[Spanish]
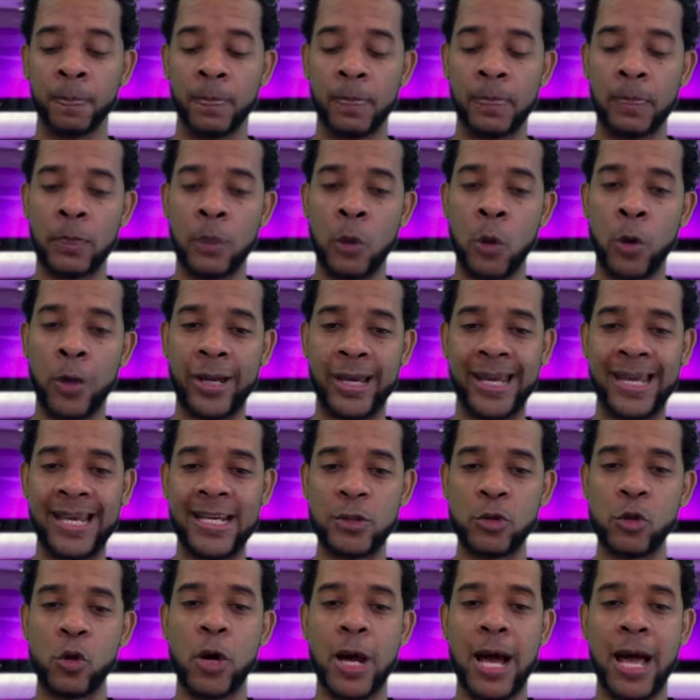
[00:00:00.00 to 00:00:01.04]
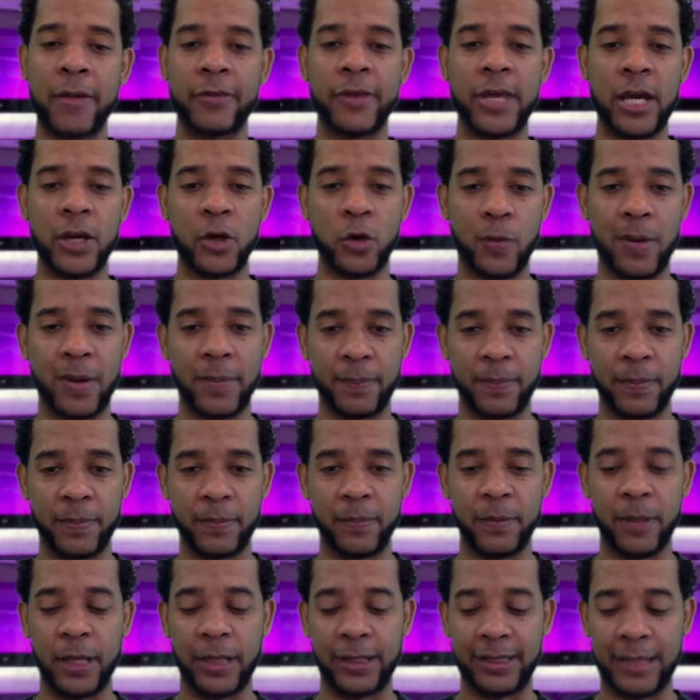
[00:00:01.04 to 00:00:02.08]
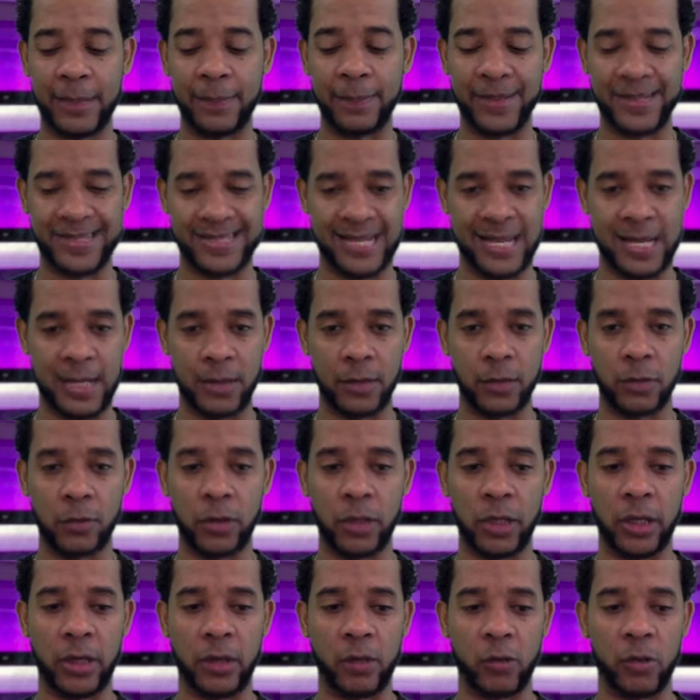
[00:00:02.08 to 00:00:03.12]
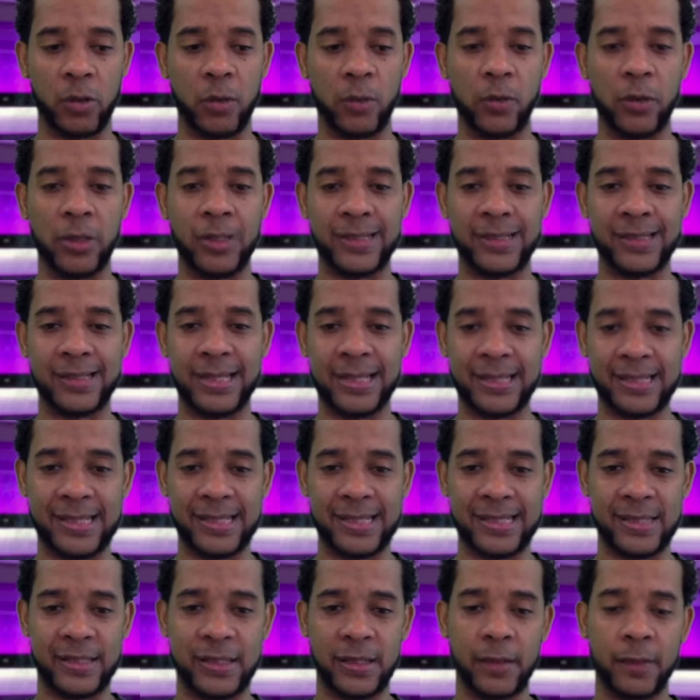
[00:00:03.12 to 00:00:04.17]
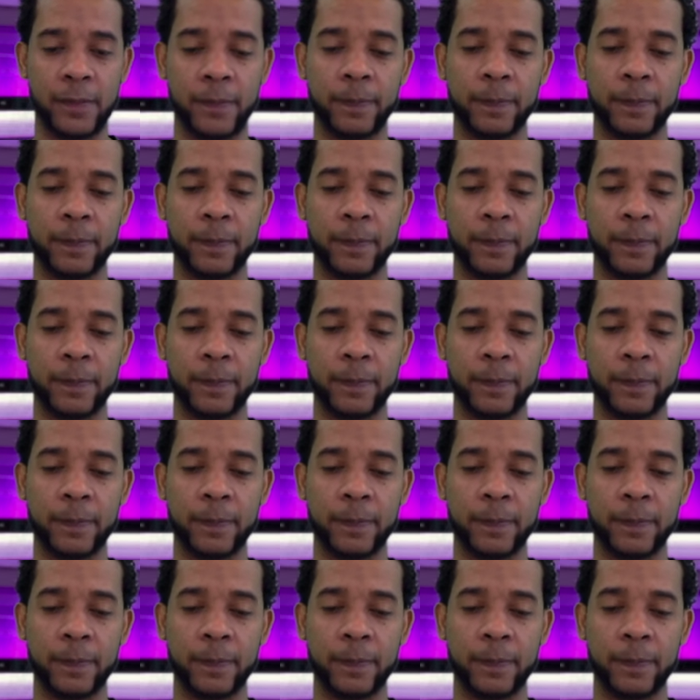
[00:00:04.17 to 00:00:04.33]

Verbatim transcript: no que eso a diario va, eh, está pasando, que una mujer nace así.